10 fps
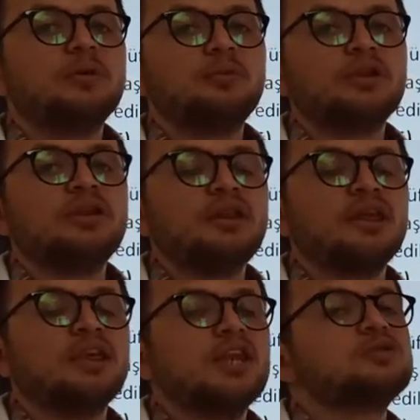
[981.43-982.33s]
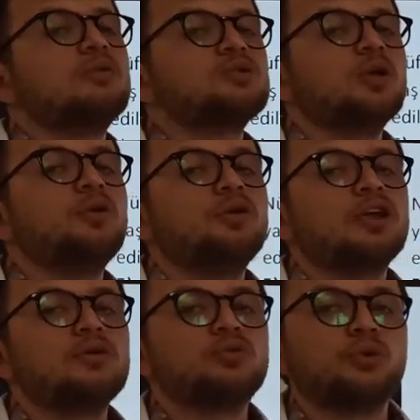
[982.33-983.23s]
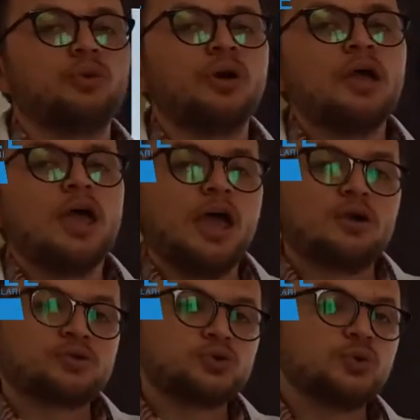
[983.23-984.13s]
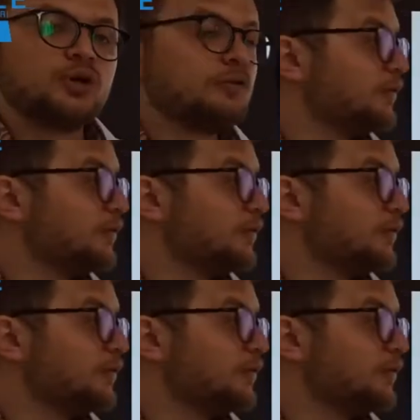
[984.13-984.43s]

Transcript: de burada direkt gelişmemiş olan ülkeyi soruyor. Eğer çocuk oranı